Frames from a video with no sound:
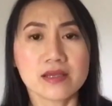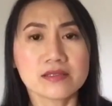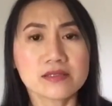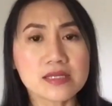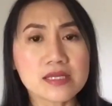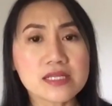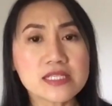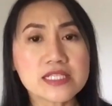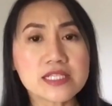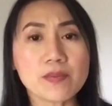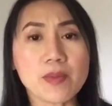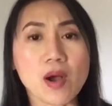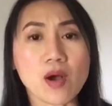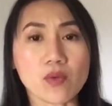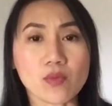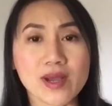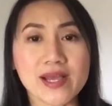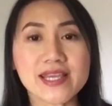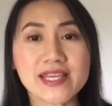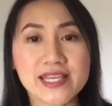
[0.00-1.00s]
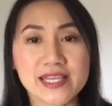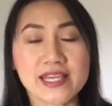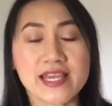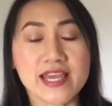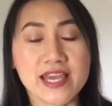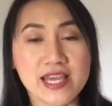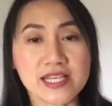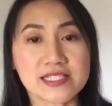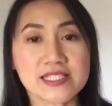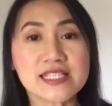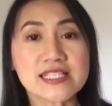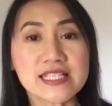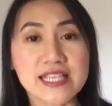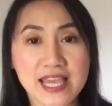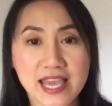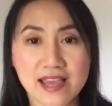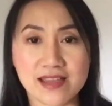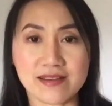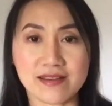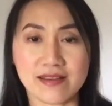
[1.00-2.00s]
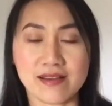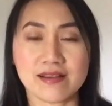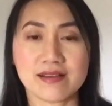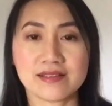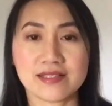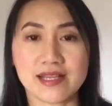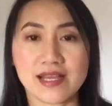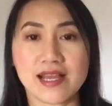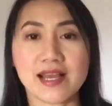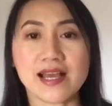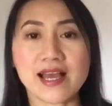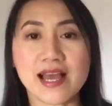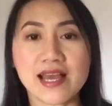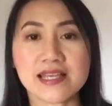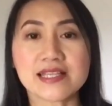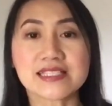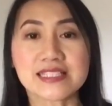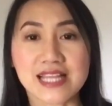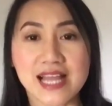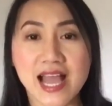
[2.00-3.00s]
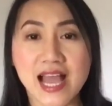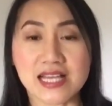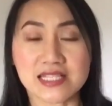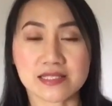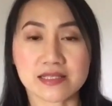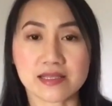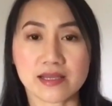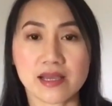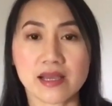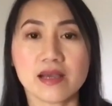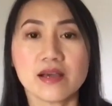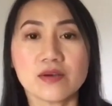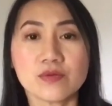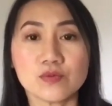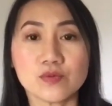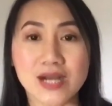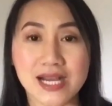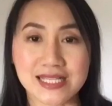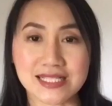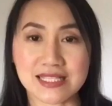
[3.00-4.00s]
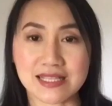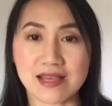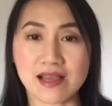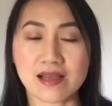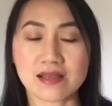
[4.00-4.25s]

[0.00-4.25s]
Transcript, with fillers: หรือจะบอกว่าอีกเฮียตเกียนเนี่ยนะคะ I g l a s สนะคะ was